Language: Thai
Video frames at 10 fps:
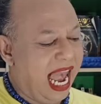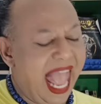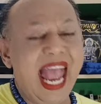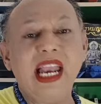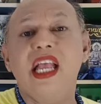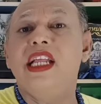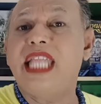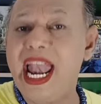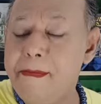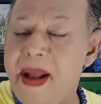และ
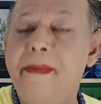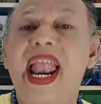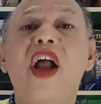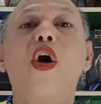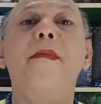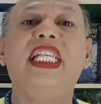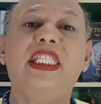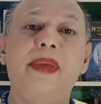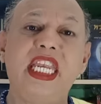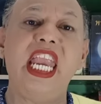ท่านพามลาคอมเมน
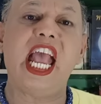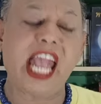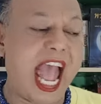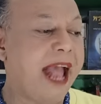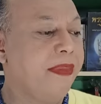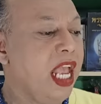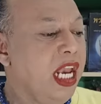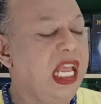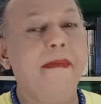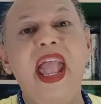สมิธนี่นะคะ
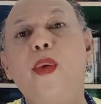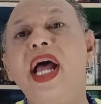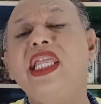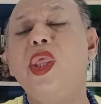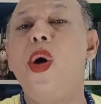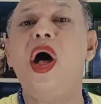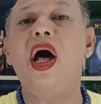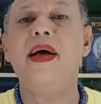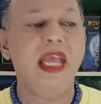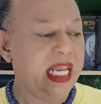ถึงแม้ว่าตัว
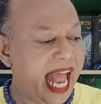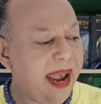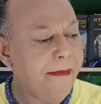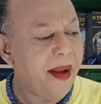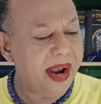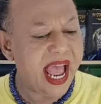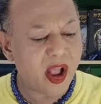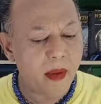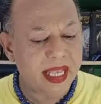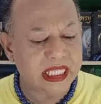ท่านพามลา
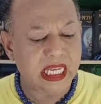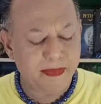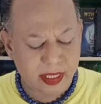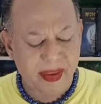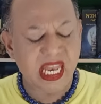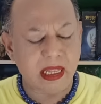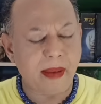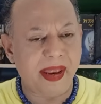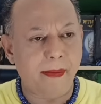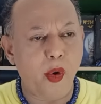คอมเมนสมิธ
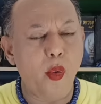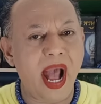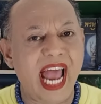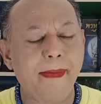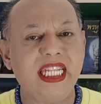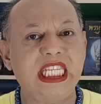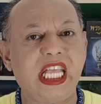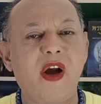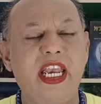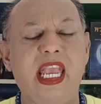จะเป็นผู้วาดเป็นจิ
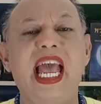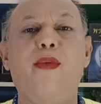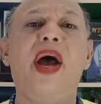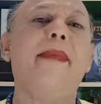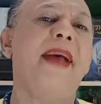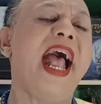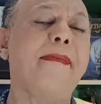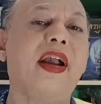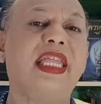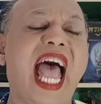ตรกรในการวาดภา
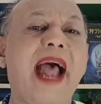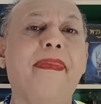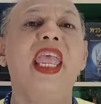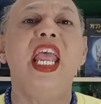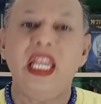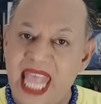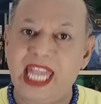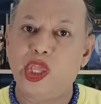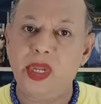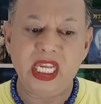พก็ตาม แต่
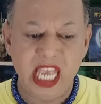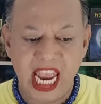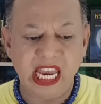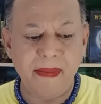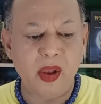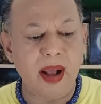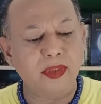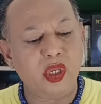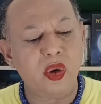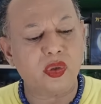ตัวเธอเองเนี่ยมีความ
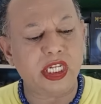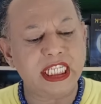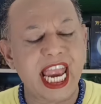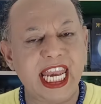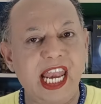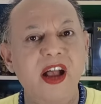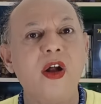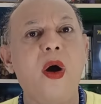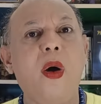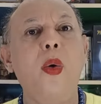สนอกสนใจในเรื่อ
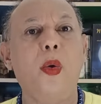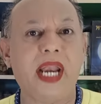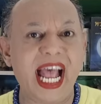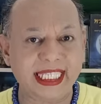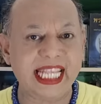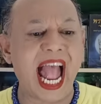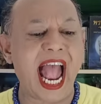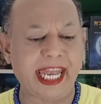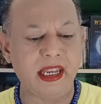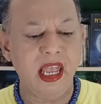งของโหราศา
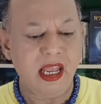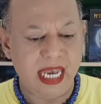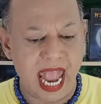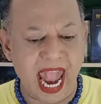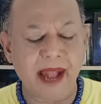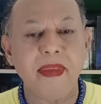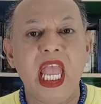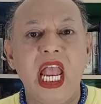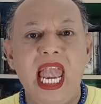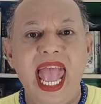สตร์นะ
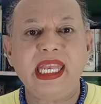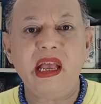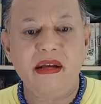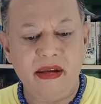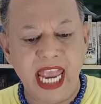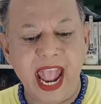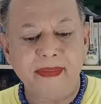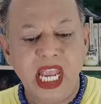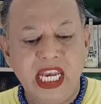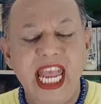และเธอเนี่ย
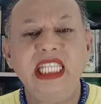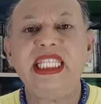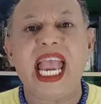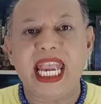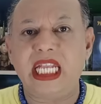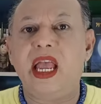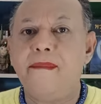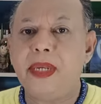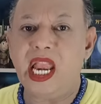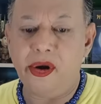ได้ใส่
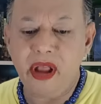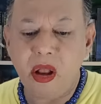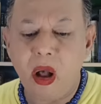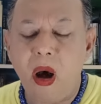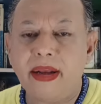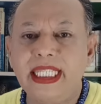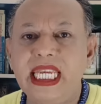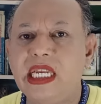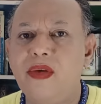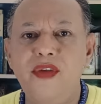ในเรื่องของ
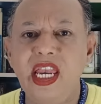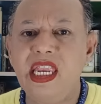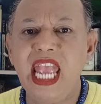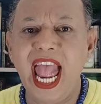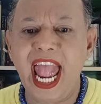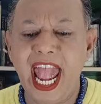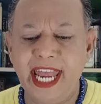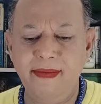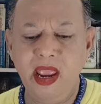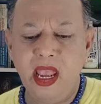จิตวิญญาณ